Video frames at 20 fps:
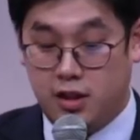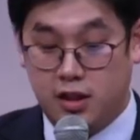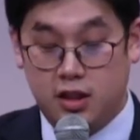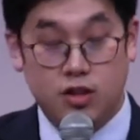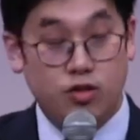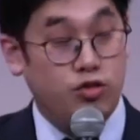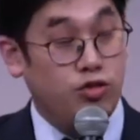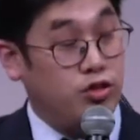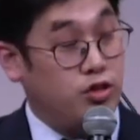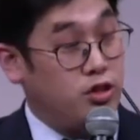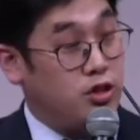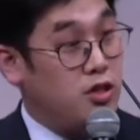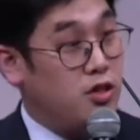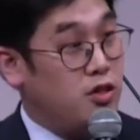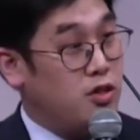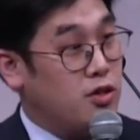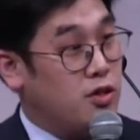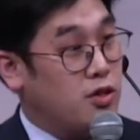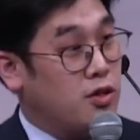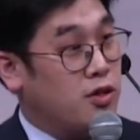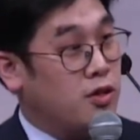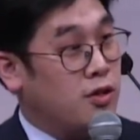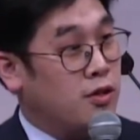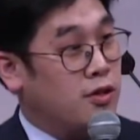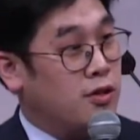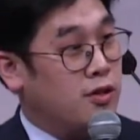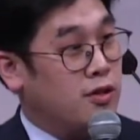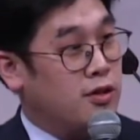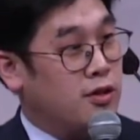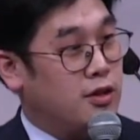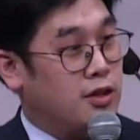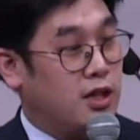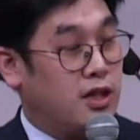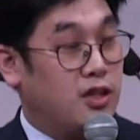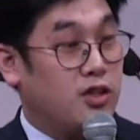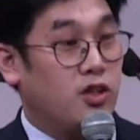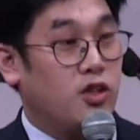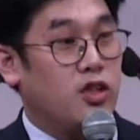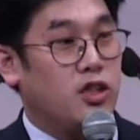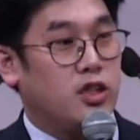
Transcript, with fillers: 이유는요? 잘써